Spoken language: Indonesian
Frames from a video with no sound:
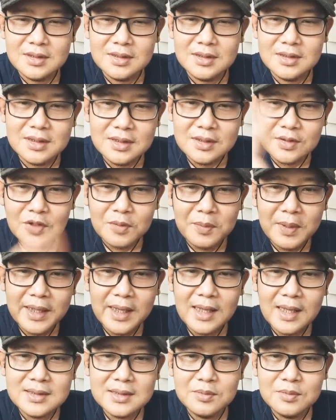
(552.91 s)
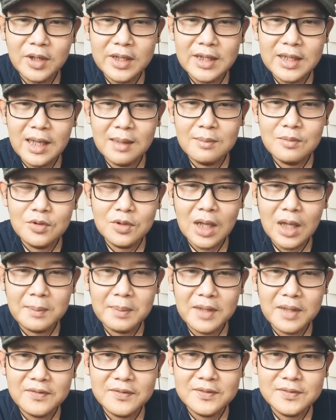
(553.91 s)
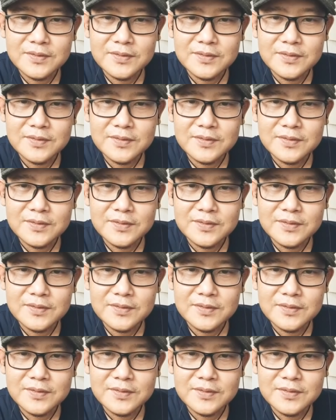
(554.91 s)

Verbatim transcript: jadi lo kemana aja bukannya gabung ke uplive